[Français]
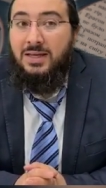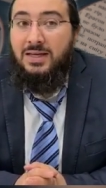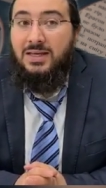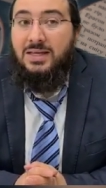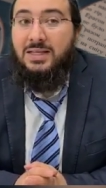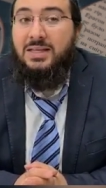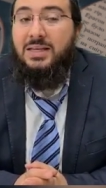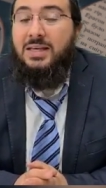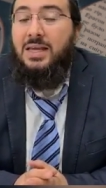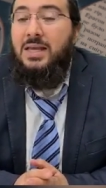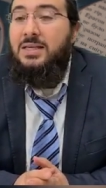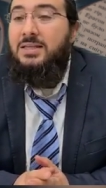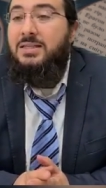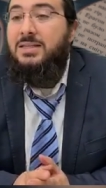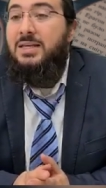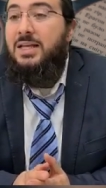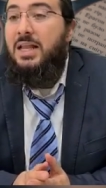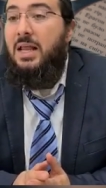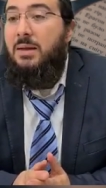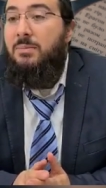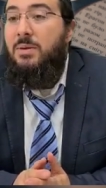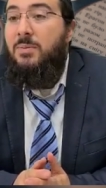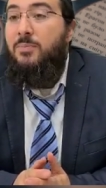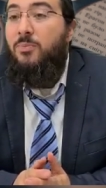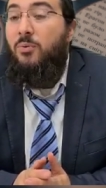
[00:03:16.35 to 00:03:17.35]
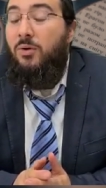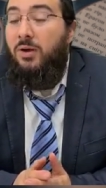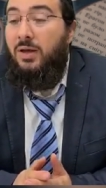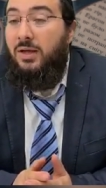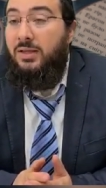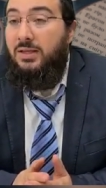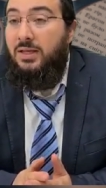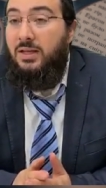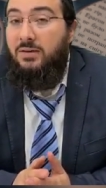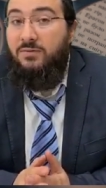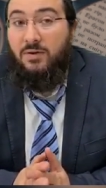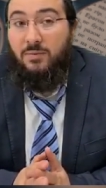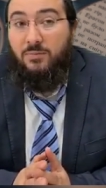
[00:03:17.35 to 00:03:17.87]
Qui est-ce qu'il a mis pour garder
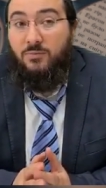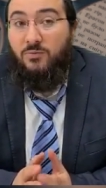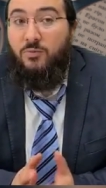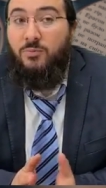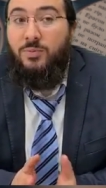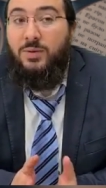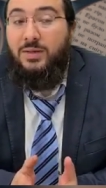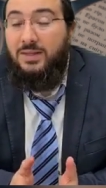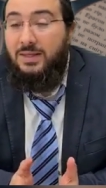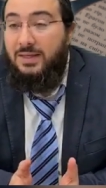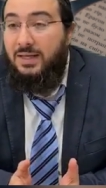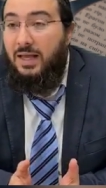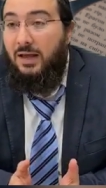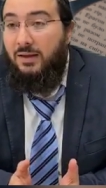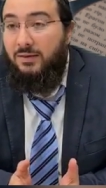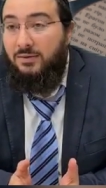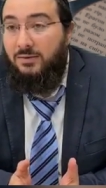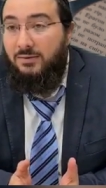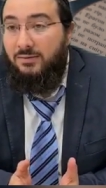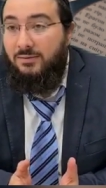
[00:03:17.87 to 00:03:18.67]
les femmes Il faut bien des gardes.